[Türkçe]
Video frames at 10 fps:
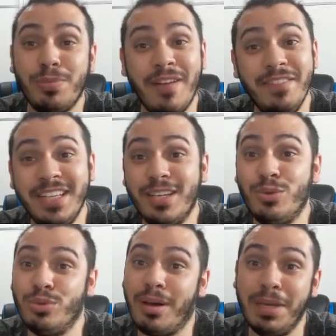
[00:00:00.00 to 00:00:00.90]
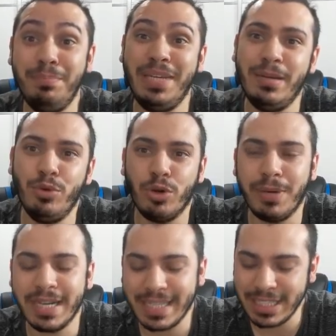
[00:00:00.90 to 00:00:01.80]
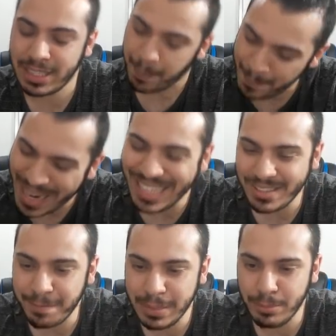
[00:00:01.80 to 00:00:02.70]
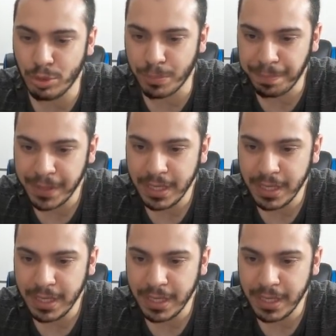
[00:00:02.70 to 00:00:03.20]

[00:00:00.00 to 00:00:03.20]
Ben frikik kullanmayı bilmiyorum arkadaşlar. Maalesef bilmiyorum.